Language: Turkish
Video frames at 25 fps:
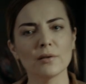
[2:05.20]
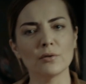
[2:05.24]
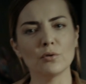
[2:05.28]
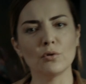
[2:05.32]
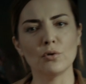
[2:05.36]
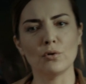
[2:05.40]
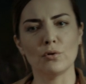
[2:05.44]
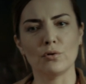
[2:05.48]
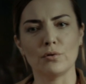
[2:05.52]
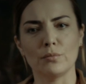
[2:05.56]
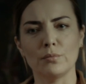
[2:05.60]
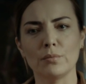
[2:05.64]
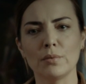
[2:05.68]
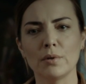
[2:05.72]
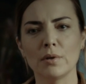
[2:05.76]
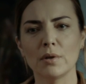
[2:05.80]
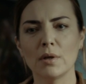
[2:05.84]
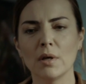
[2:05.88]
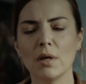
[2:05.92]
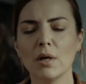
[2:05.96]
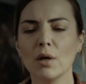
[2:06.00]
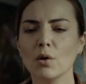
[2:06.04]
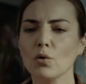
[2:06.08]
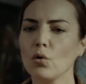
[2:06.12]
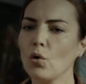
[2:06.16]
anlıyorum.
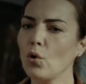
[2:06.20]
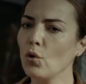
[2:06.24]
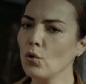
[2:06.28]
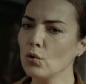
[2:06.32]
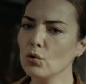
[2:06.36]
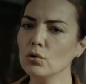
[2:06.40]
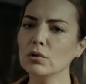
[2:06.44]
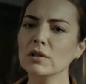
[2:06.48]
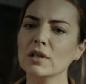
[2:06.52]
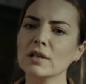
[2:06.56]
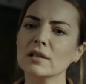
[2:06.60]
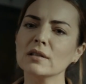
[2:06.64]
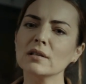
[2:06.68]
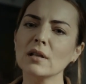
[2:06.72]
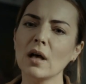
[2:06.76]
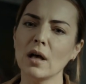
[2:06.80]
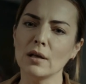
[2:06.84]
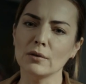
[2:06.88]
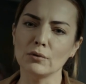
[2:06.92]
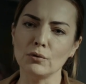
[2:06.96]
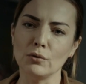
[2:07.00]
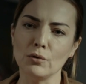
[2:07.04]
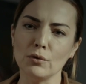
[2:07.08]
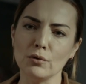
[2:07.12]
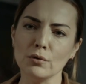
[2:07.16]
Korkularını da
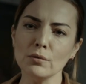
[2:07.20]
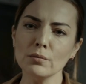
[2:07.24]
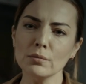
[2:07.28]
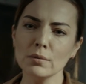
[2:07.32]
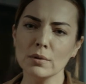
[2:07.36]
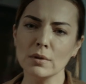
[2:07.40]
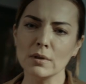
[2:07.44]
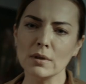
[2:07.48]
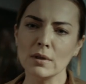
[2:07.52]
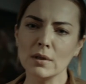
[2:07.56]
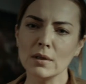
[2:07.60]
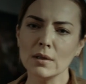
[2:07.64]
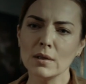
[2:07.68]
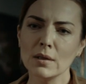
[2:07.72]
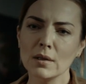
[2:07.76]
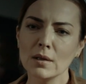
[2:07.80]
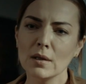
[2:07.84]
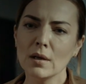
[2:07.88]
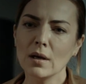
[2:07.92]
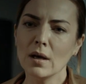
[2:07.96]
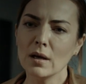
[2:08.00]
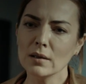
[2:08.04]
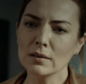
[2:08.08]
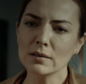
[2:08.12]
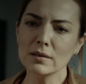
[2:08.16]
anlıyorum.
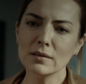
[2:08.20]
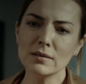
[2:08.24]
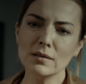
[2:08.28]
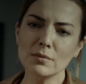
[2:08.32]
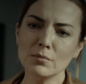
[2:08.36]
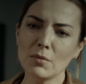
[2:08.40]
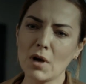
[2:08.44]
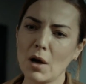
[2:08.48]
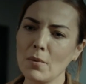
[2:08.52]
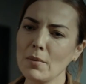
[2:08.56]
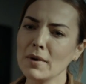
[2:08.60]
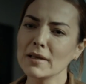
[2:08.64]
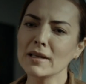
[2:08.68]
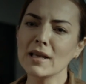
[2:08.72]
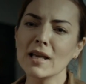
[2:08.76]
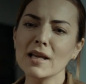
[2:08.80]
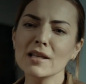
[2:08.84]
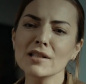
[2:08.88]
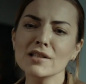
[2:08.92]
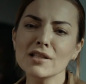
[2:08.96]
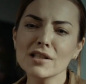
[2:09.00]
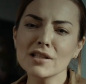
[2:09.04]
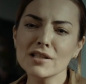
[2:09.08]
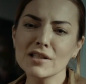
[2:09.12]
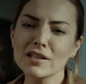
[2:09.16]
Anladın mı? Ama
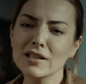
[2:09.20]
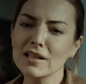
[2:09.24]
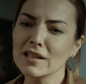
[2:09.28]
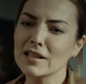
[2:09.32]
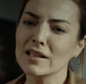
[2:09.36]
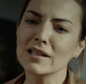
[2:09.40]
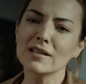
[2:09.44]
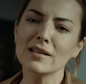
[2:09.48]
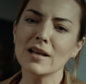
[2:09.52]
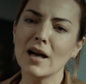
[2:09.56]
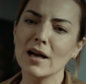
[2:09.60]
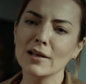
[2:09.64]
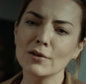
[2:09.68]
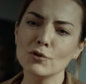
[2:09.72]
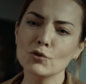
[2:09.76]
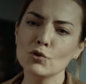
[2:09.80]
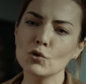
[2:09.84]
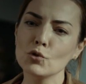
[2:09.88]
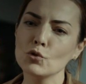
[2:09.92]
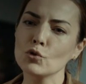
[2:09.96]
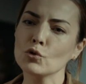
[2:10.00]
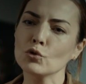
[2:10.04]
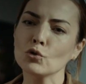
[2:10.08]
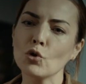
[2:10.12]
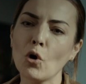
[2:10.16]
gencecik iki tane
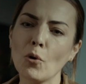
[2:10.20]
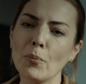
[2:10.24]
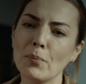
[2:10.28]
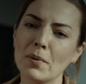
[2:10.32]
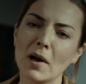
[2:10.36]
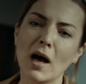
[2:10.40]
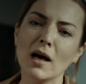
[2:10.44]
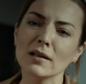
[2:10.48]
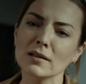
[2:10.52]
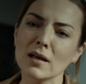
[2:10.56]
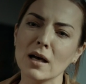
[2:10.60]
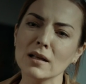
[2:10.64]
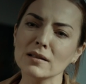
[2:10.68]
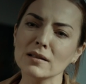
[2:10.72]
çocuk toprağın